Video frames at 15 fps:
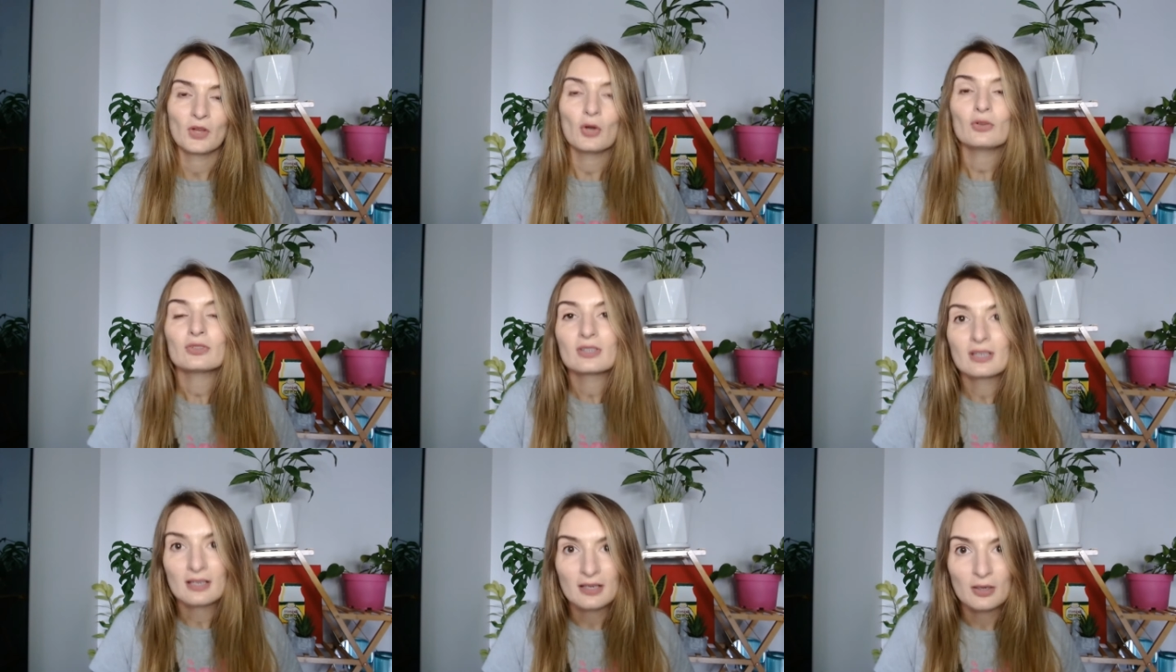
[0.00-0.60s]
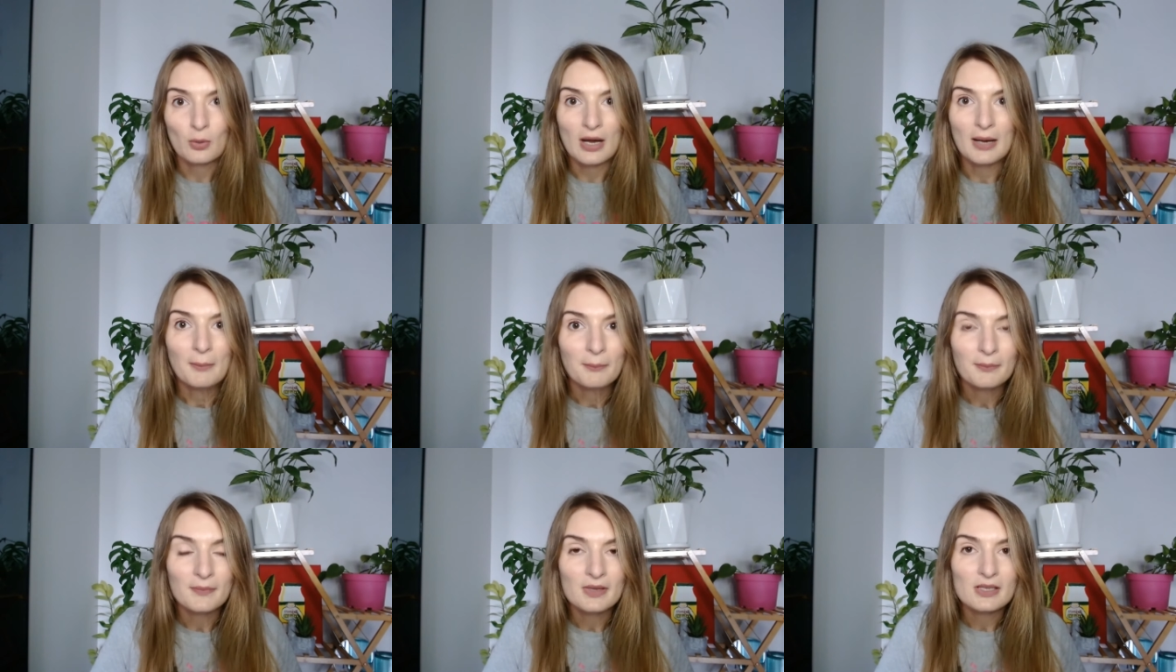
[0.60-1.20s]

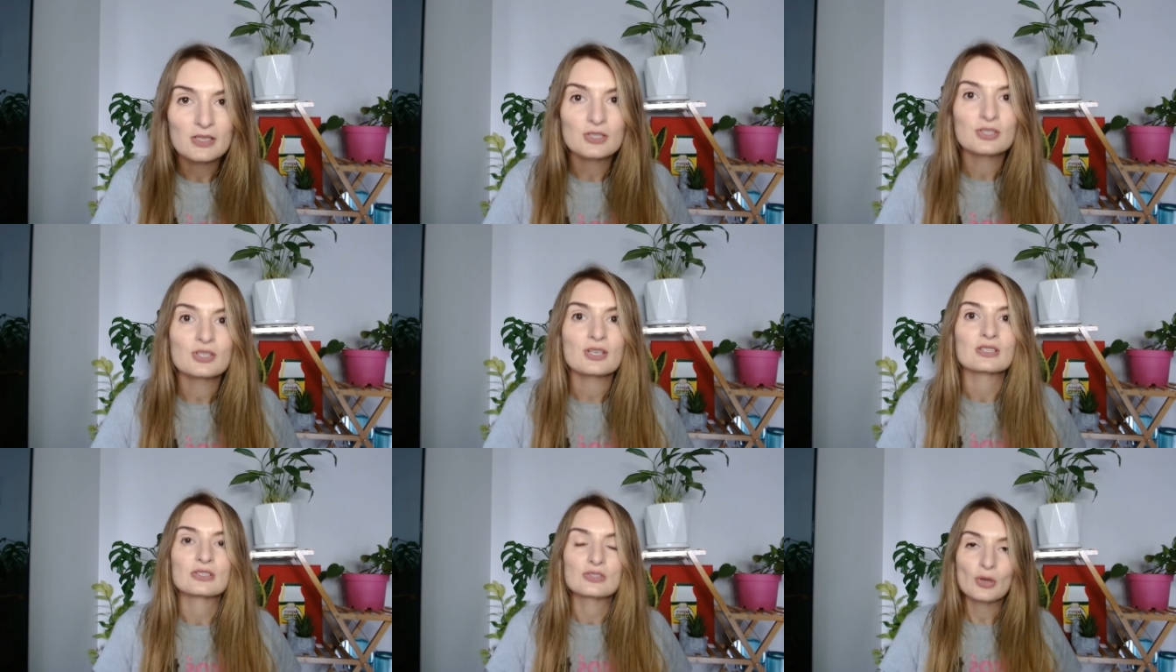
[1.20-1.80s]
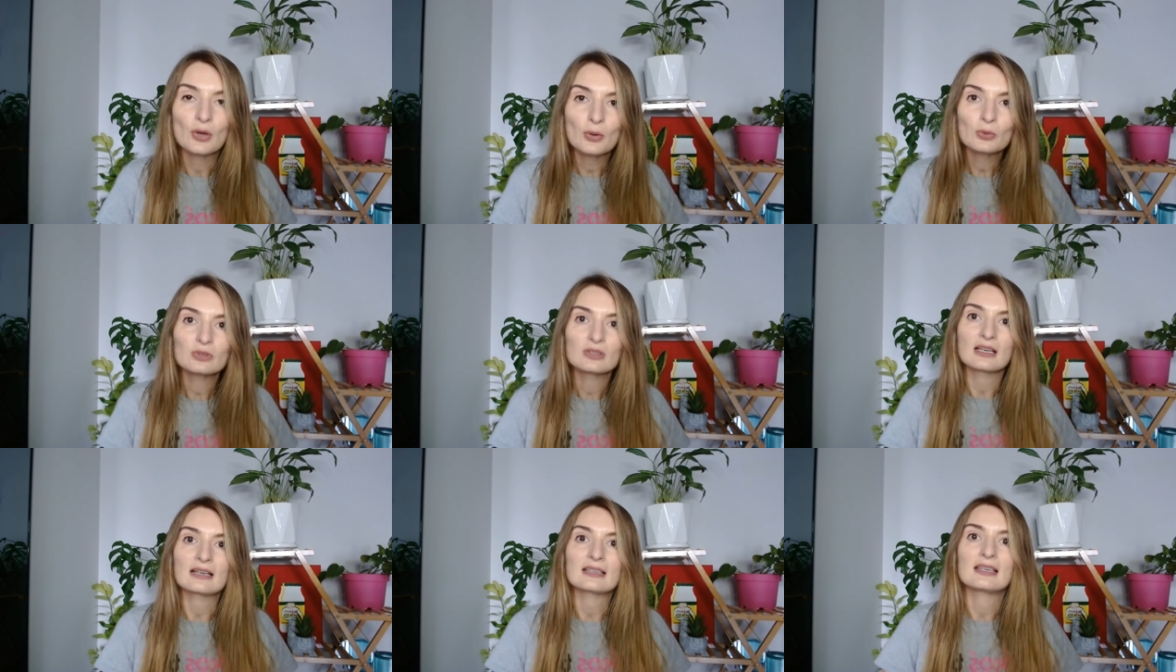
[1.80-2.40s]
odkryłam, że są
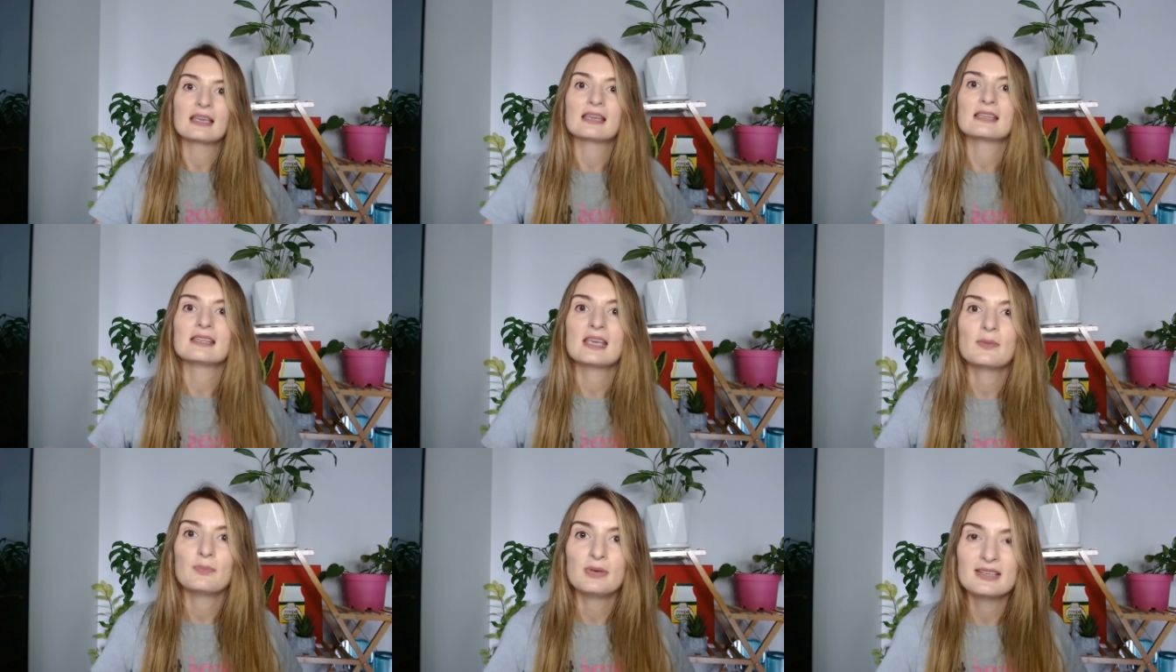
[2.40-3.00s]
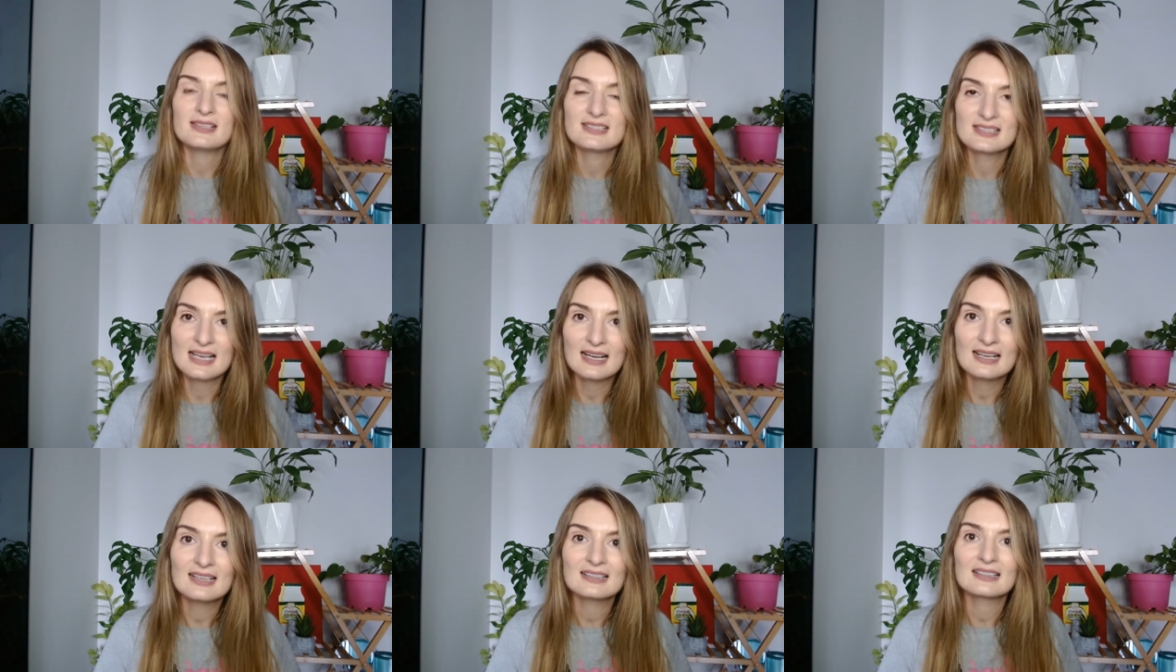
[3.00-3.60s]
takie
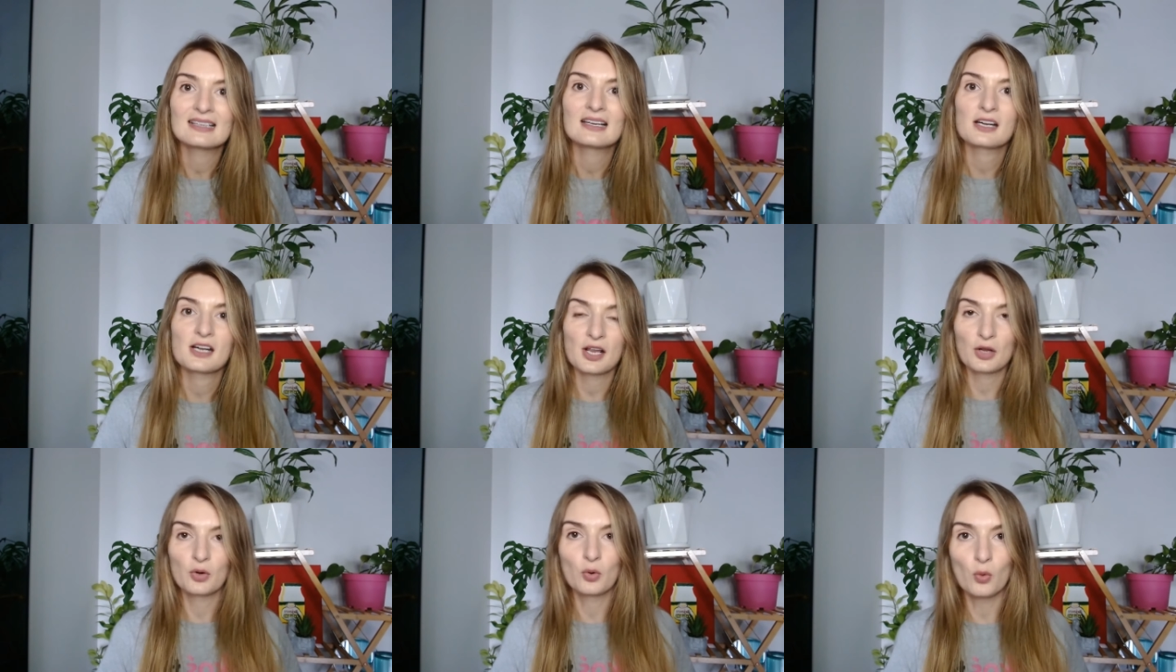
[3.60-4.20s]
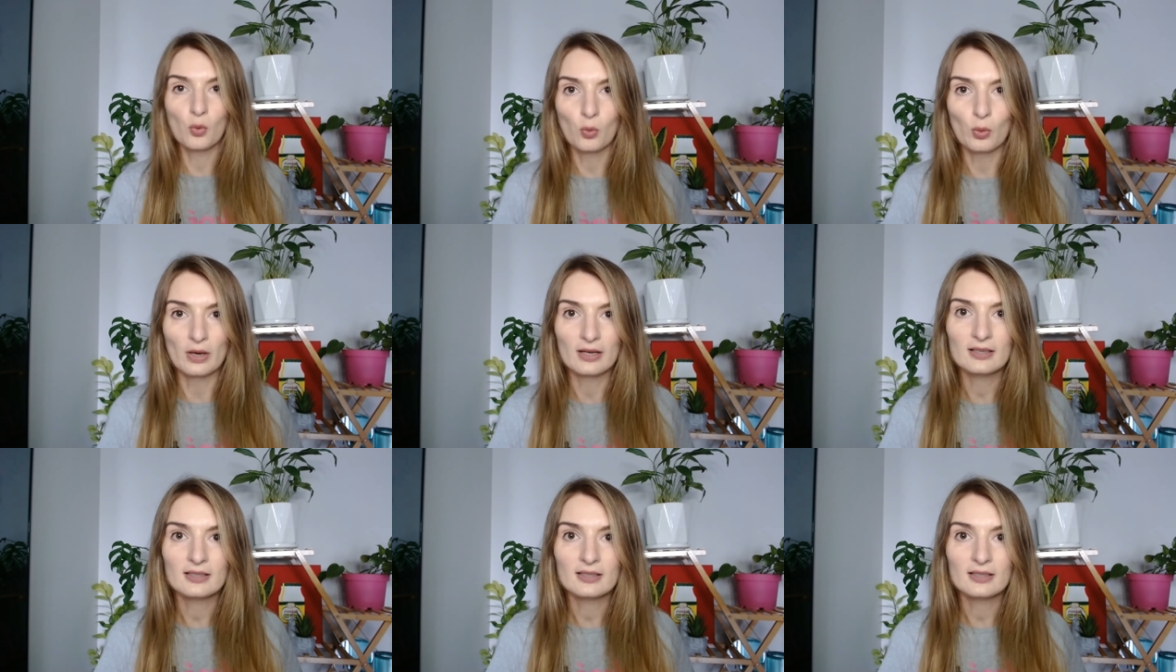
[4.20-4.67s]
niepisane reguły,